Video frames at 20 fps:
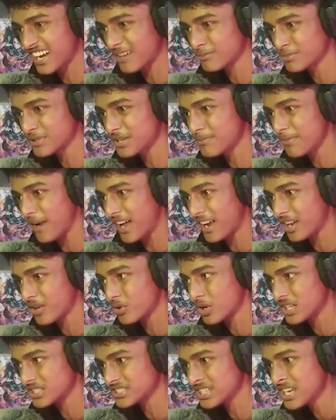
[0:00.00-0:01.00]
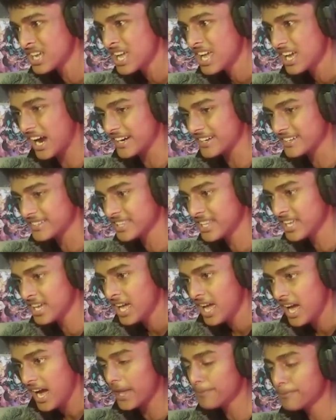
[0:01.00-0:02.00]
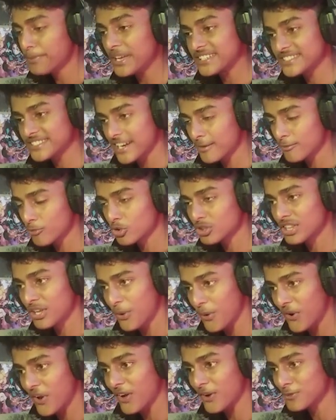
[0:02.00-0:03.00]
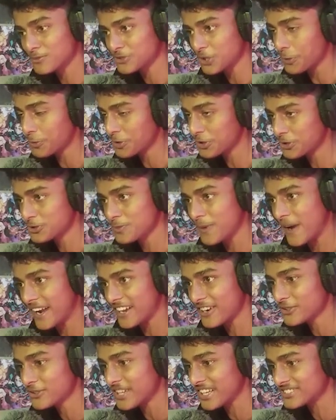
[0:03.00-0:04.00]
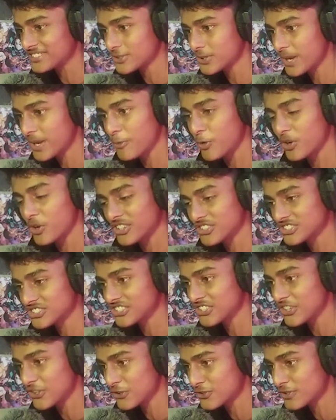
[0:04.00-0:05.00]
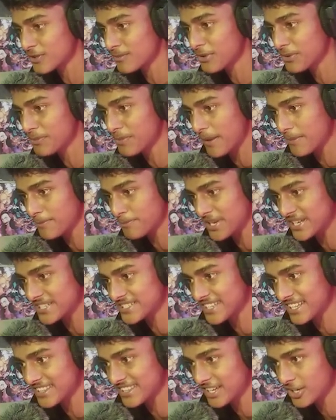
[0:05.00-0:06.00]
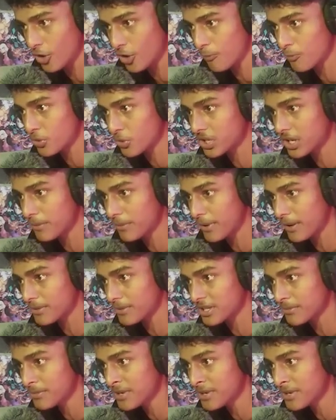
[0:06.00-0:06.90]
ক্র্যাম কি বানানো আছে কাঠ দিয়ে এই পেজটার মধ্যে ওরকম সবকিছু বানানো তার জন্য মনে হচ্ছে যত সম্ভব এই পেজটা দিয়েই নম্বরটা পাওয়া